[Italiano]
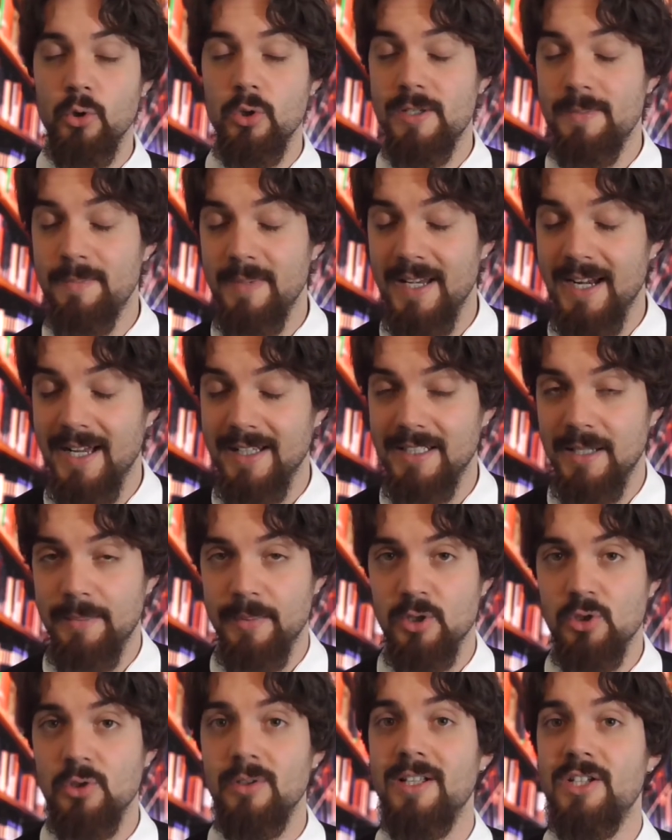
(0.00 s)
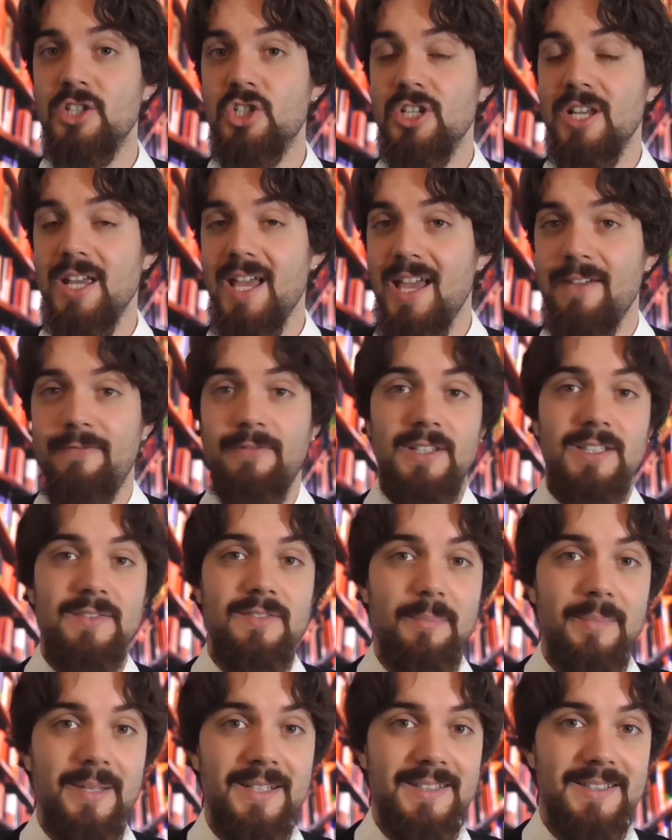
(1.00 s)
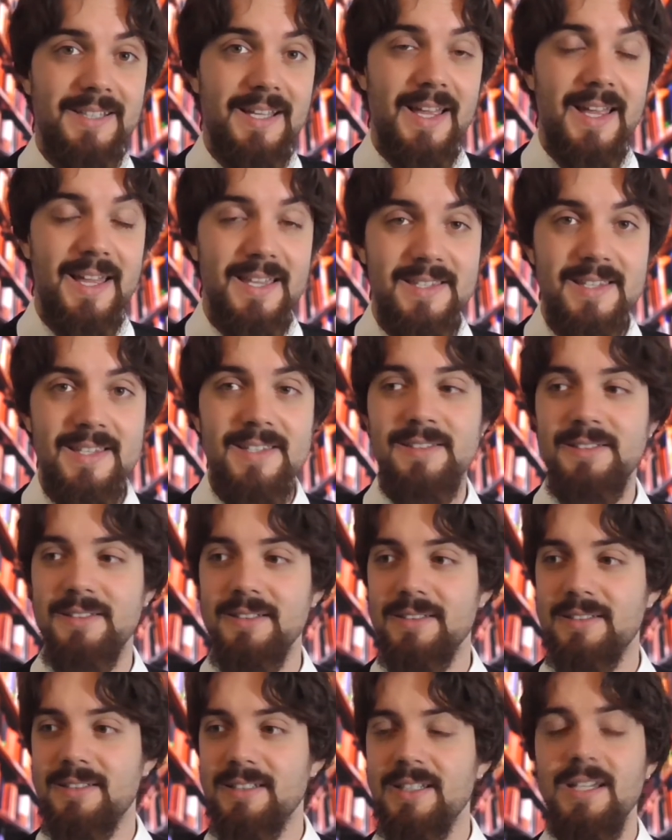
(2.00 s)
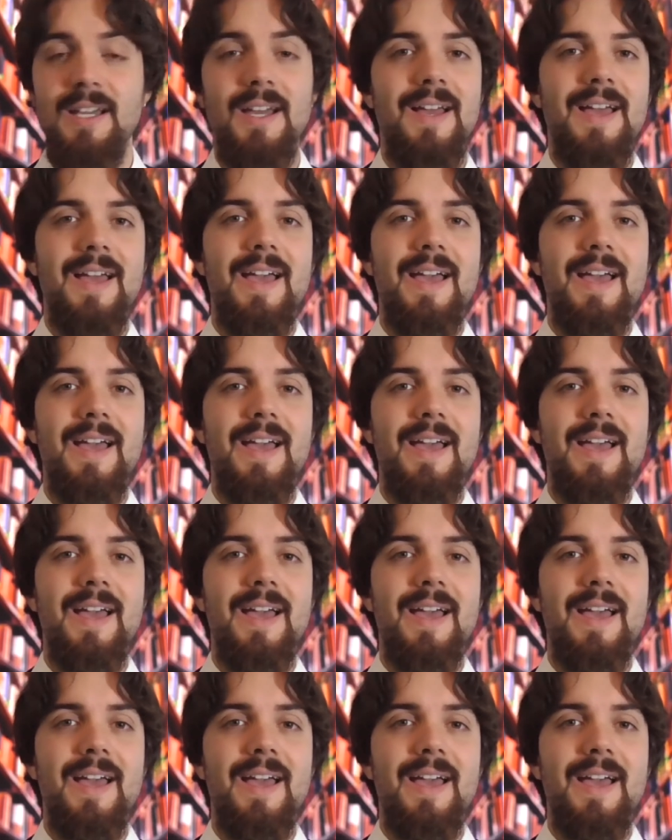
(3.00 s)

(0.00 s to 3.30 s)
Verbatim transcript: ispirati a personaggi effettivamente esistiti,